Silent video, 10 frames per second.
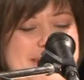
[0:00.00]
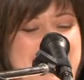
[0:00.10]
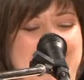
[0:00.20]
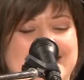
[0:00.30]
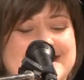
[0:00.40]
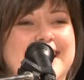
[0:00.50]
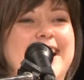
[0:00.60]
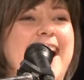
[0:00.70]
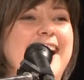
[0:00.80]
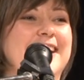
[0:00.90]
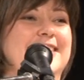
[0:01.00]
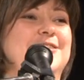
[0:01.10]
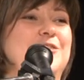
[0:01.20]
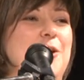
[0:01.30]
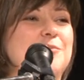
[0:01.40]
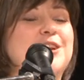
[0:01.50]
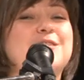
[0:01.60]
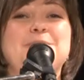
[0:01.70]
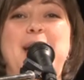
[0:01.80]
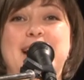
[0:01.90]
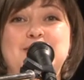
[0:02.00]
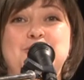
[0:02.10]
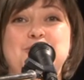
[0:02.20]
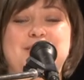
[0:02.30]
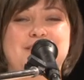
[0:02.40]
Ja, danach kommen wir zum Herzstück